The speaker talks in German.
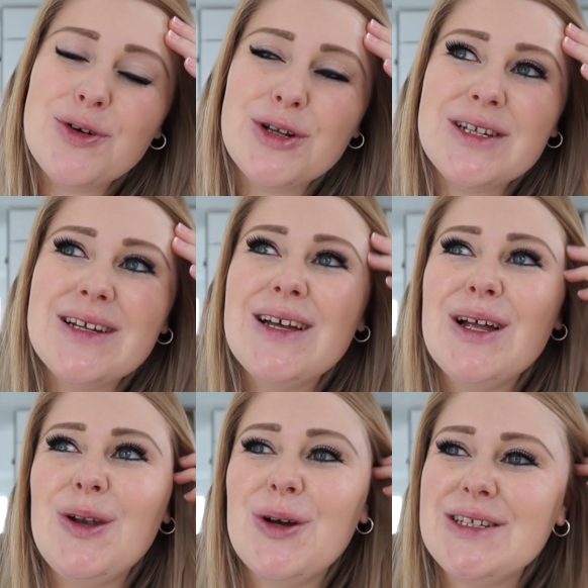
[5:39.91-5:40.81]
von
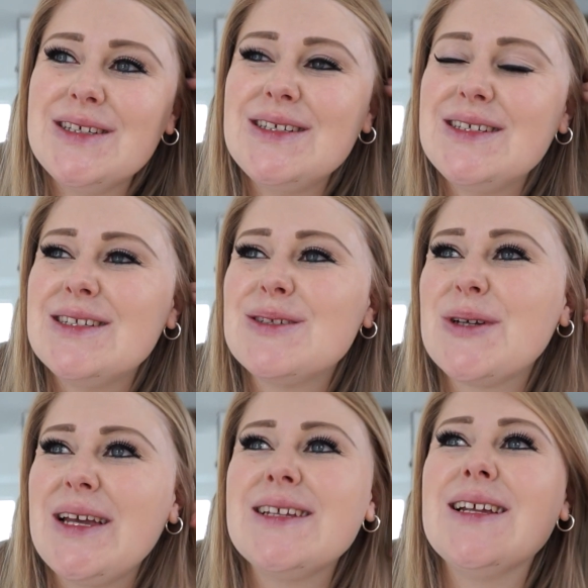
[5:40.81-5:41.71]
Leuten, die ich dann so
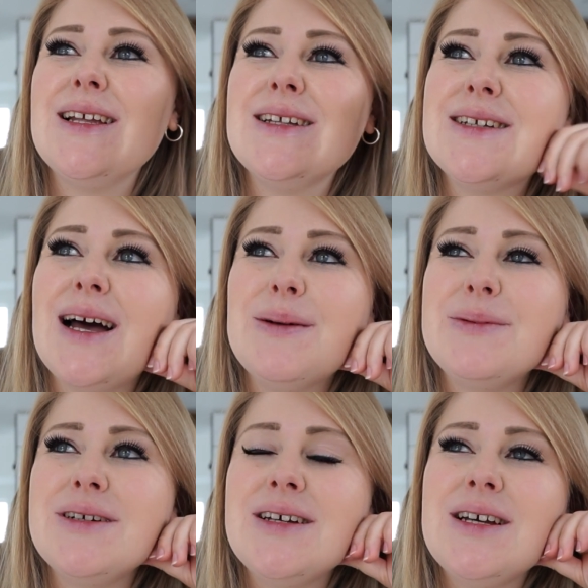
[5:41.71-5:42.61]
kennengelernt
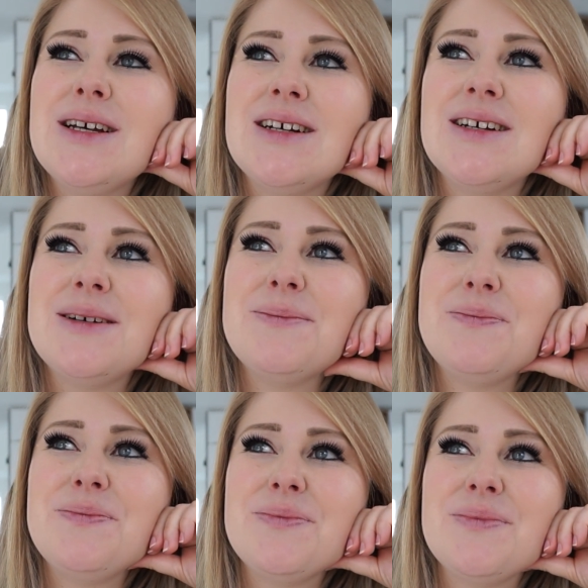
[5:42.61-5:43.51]
habe,
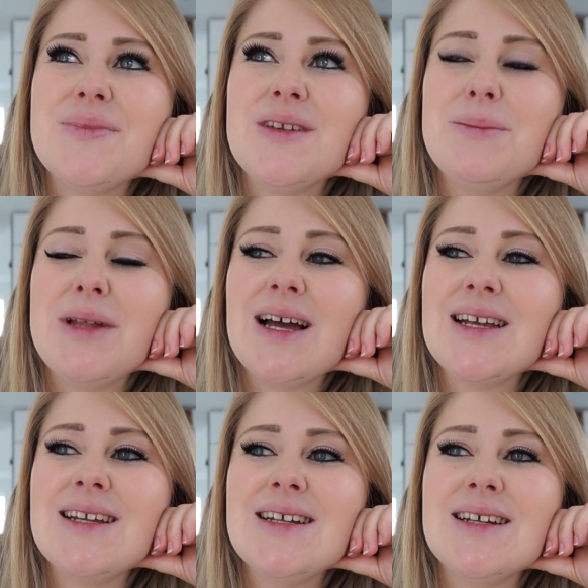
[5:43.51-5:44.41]
ähm, im
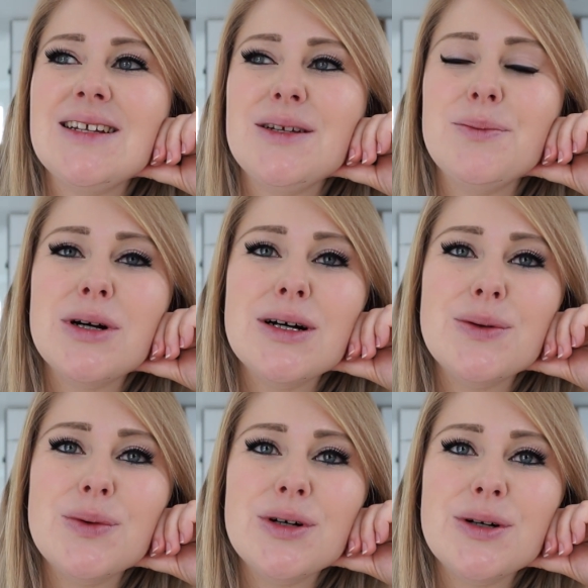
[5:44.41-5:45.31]
Nachhinein dann
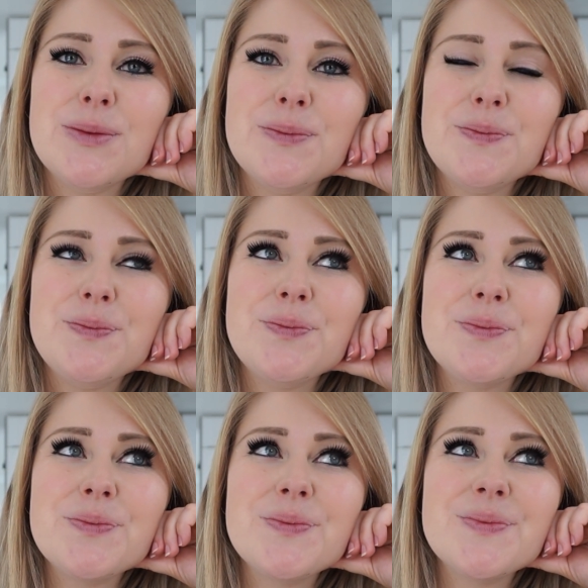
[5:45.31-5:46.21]
immer ähm,
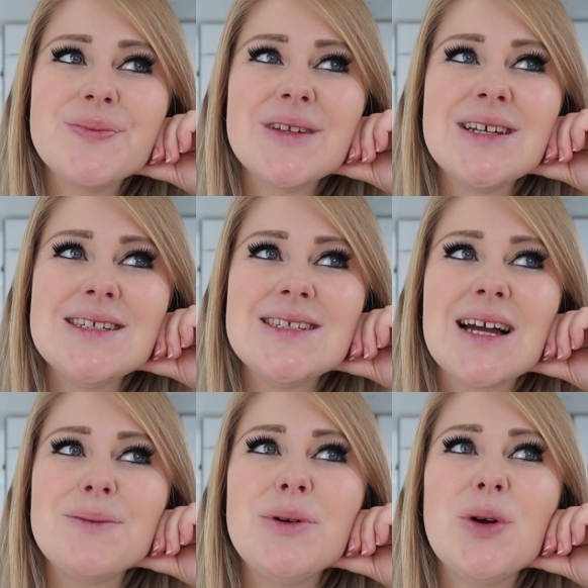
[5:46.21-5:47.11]

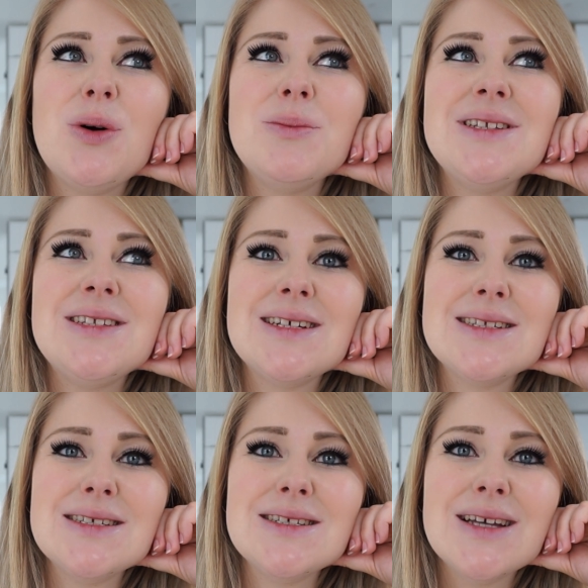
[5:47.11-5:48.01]
gesagt bekommen,
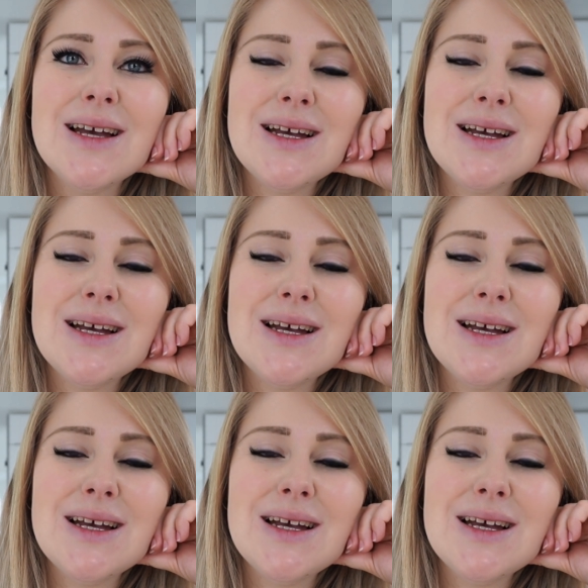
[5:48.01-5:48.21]
dass ich,